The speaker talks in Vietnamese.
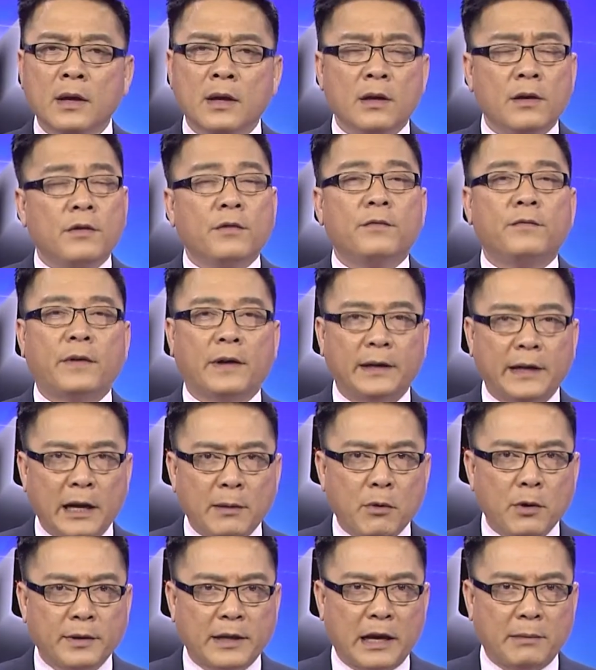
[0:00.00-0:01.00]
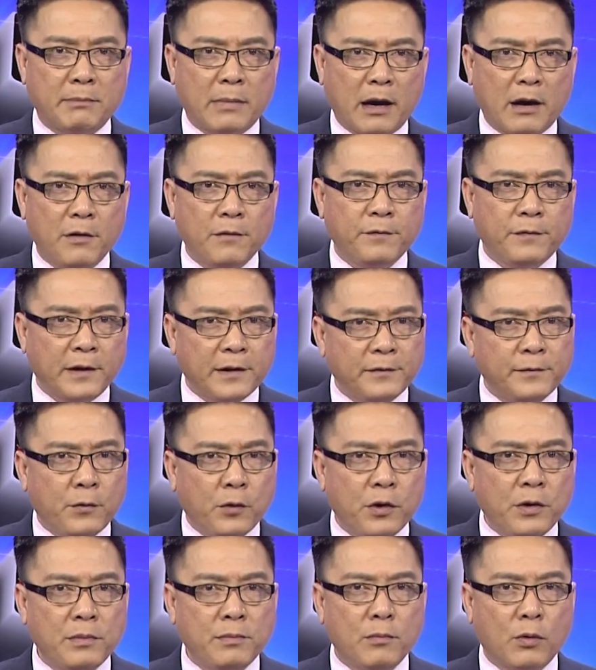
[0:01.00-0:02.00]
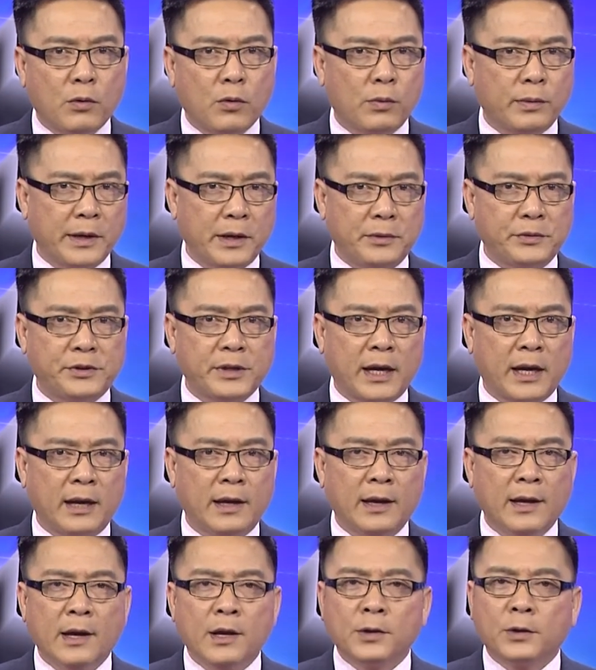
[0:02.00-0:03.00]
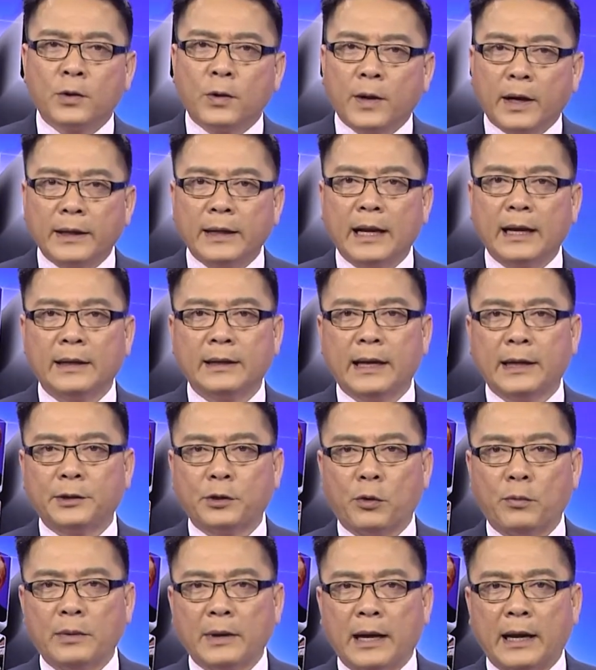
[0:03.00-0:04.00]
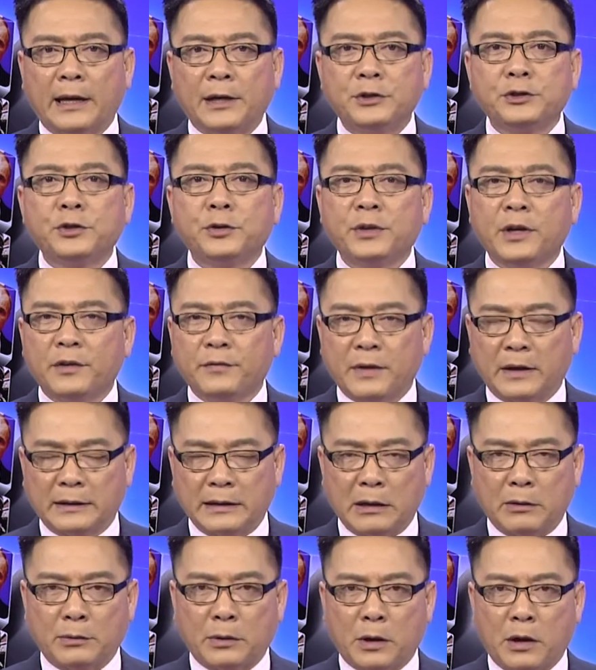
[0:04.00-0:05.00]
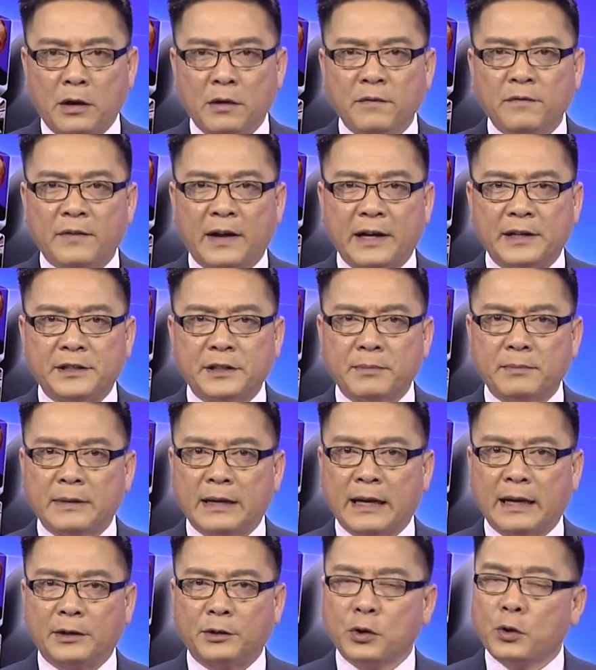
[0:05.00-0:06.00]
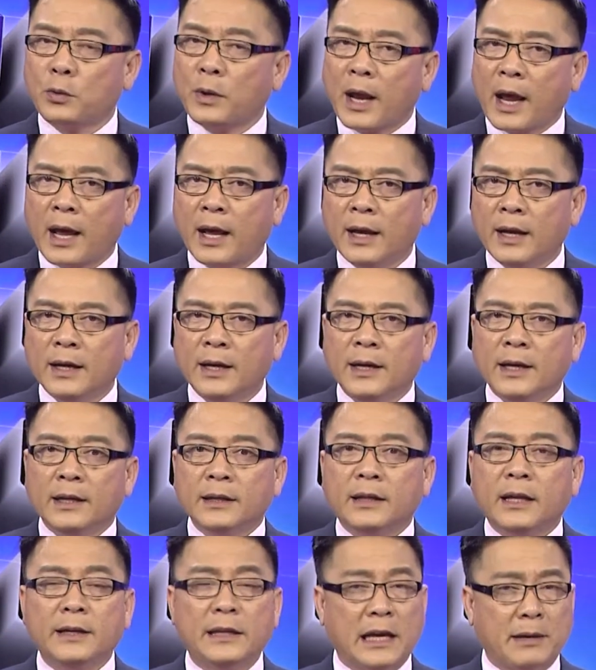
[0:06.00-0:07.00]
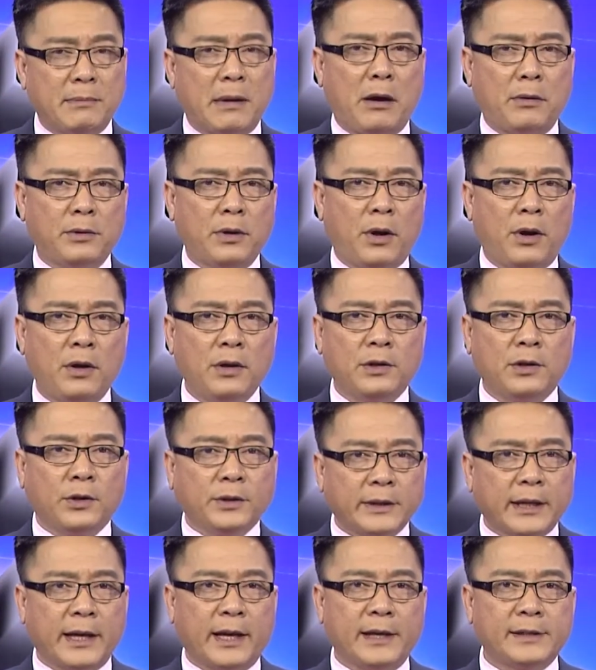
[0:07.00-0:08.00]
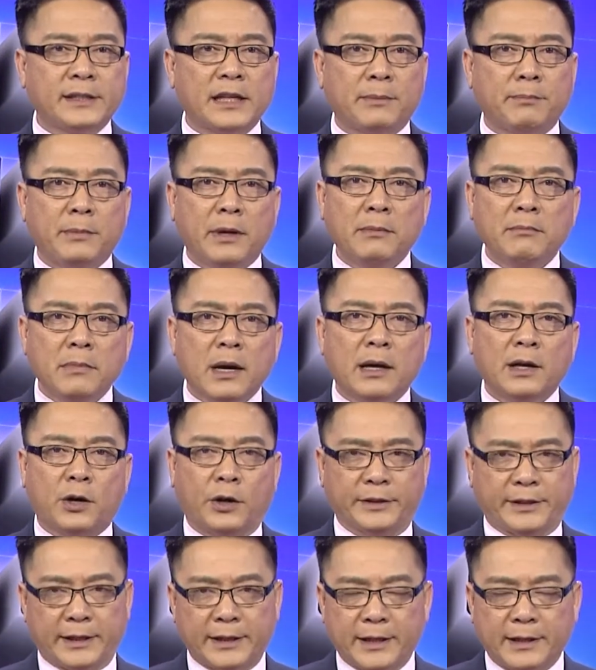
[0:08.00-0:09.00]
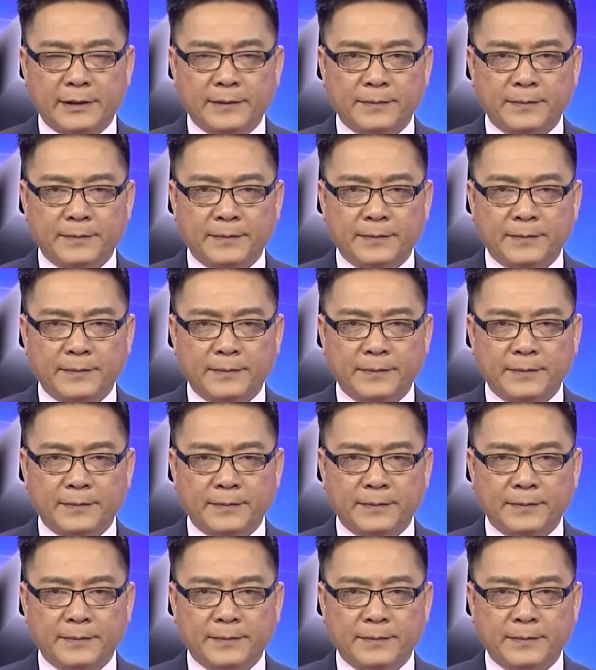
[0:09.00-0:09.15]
và nếu một nhà báo phanh phui một cuộc điều tra có khả năng gây tổn hại cho nhân vật nào đó vài trăm ngàn đô la, thì nhà báo đó có thể sẽ biến mất khỏi trái đất.